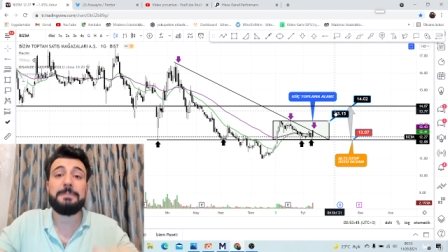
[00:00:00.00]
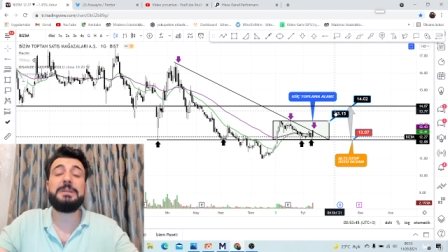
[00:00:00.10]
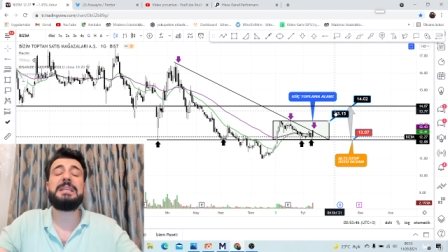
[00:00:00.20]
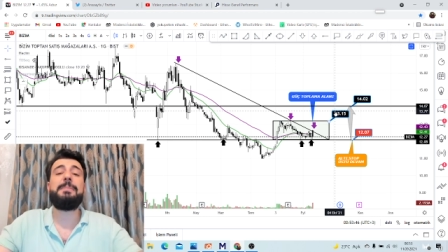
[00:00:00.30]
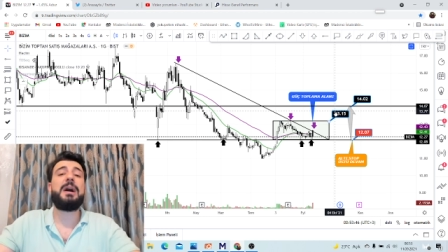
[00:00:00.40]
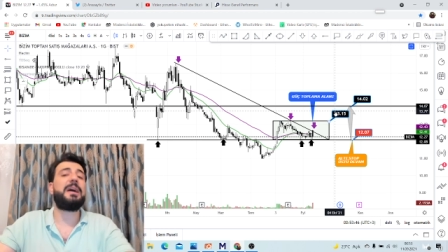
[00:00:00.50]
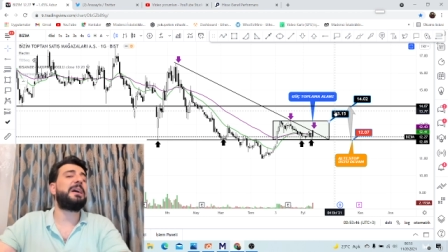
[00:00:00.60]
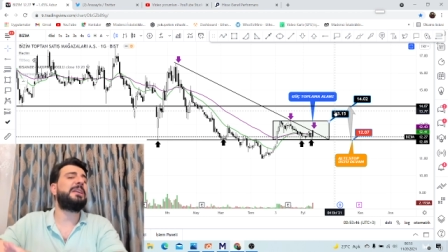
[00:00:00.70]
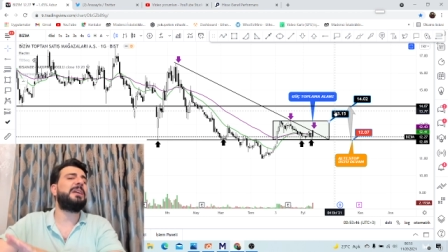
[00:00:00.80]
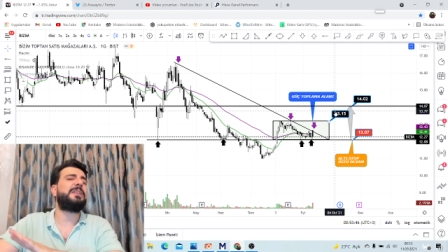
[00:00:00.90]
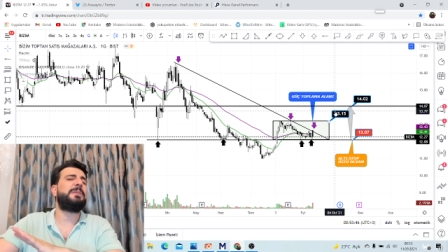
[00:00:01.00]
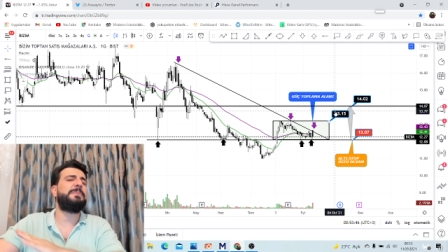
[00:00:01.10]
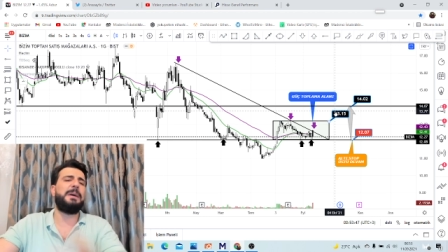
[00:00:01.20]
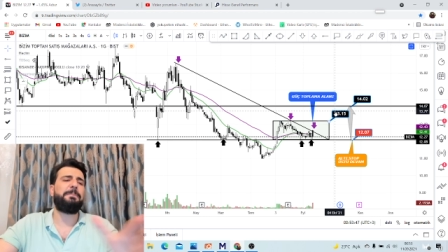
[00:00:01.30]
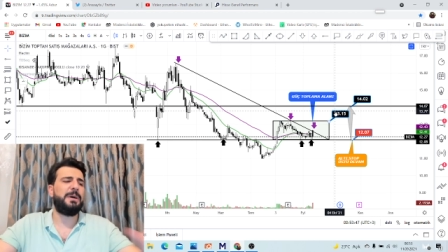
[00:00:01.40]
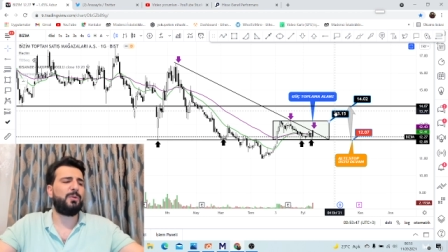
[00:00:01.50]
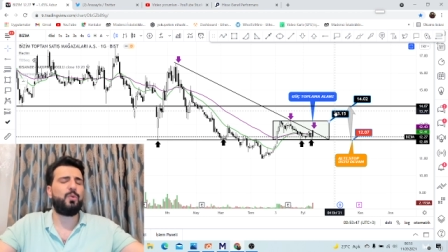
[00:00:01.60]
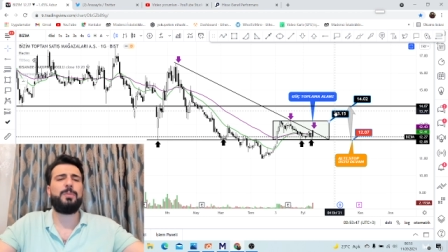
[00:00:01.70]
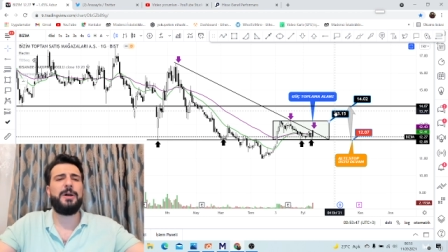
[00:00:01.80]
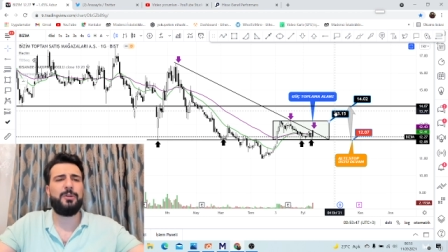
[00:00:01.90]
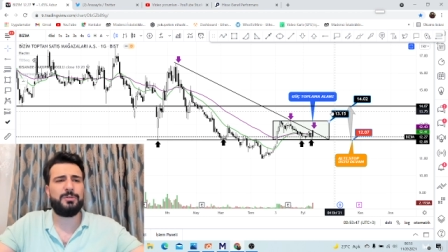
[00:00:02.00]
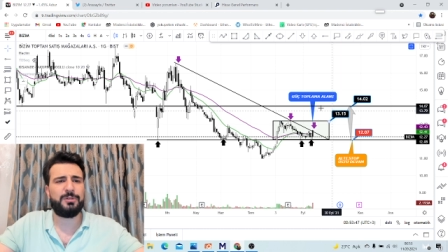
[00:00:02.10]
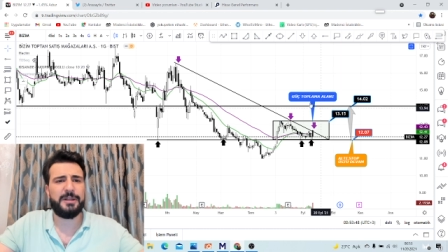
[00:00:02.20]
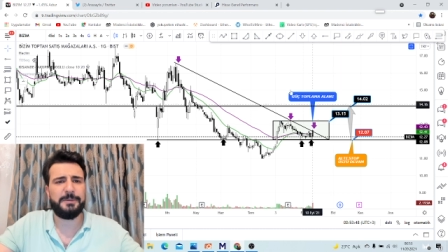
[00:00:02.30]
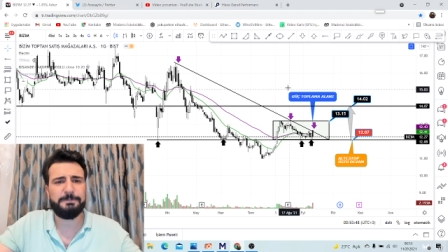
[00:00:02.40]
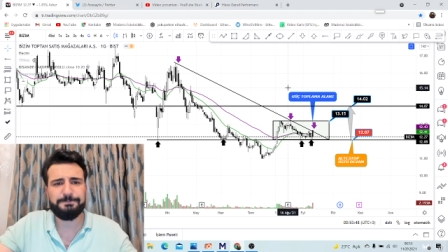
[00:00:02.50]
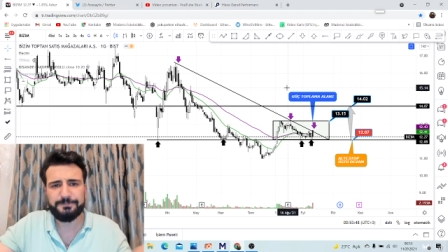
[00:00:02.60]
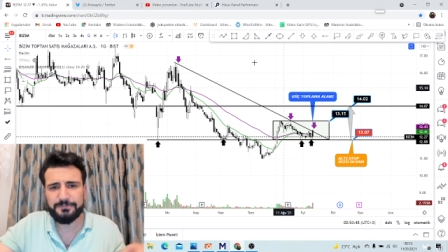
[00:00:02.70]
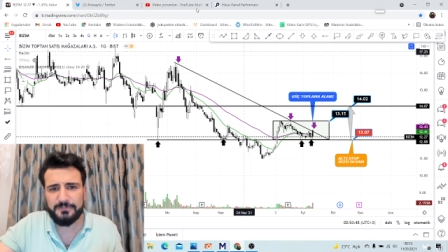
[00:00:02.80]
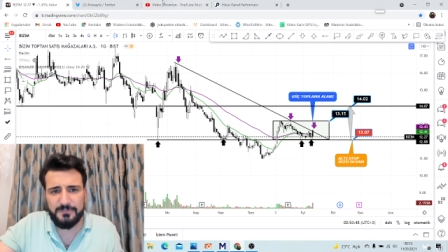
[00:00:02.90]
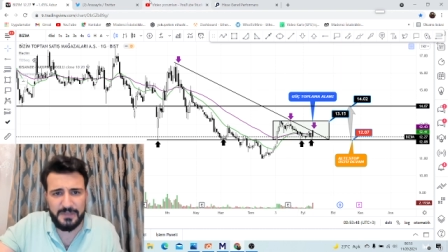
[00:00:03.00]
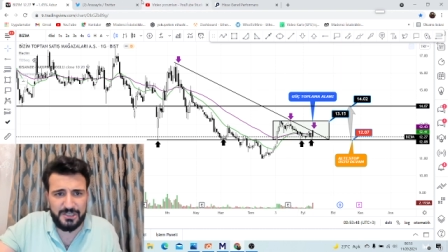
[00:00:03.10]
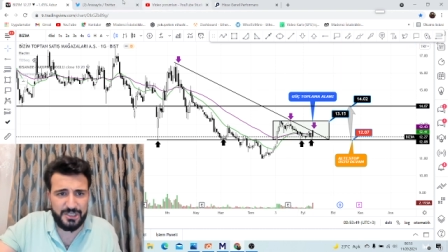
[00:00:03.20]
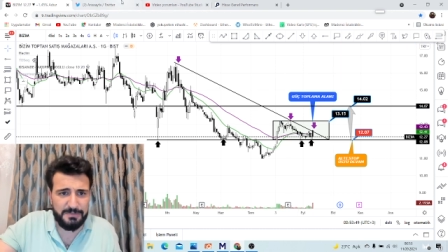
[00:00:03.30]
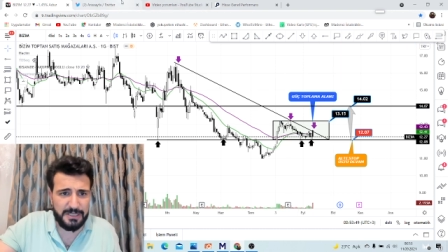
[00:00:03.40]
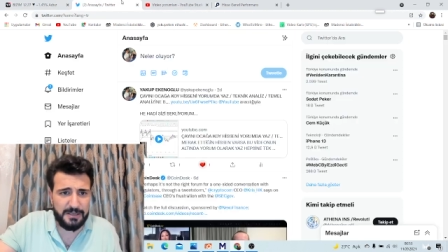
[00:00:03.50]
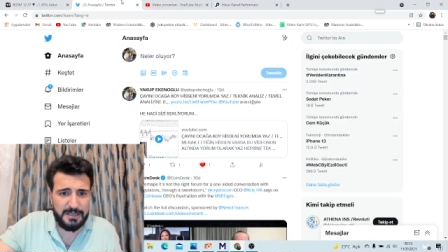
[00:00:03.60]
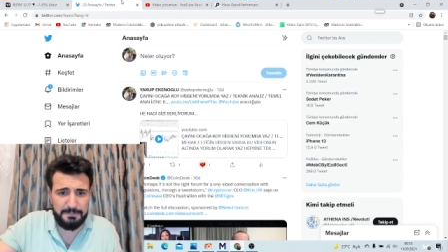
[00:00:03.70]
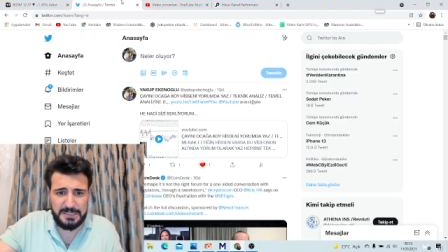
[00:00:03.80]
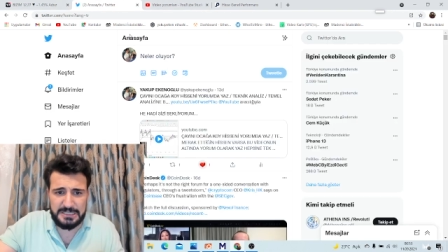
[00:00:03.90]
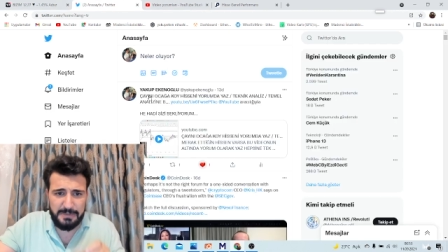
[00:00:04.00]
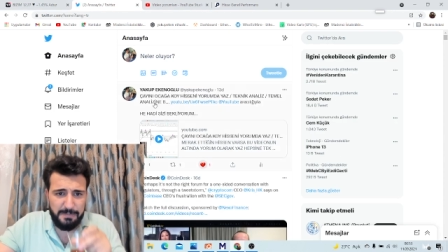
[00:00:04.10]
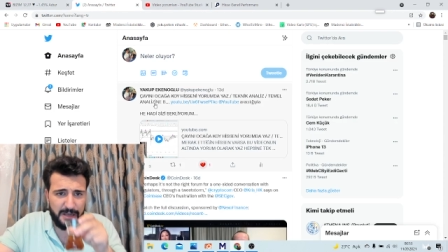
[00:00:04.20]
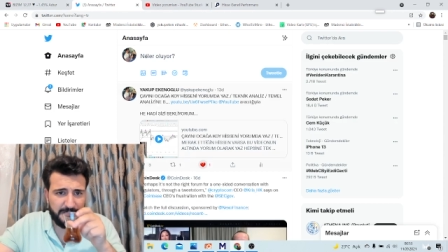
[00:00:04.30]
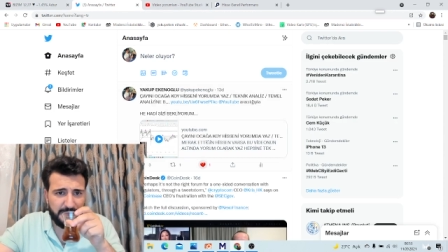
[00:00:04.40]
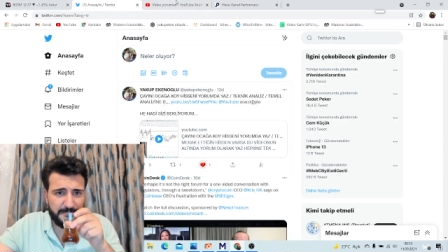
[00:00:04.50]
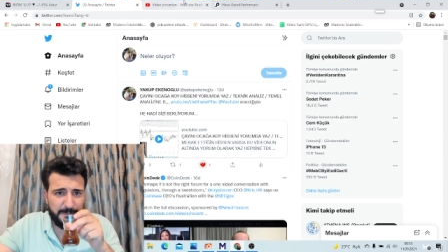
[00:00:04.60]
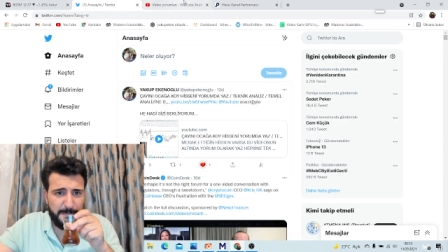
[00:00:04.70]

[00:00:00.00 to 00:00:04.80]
Bize bakarak yatırım yapmayın kurban olduklarım. Şimdi bizime baktık.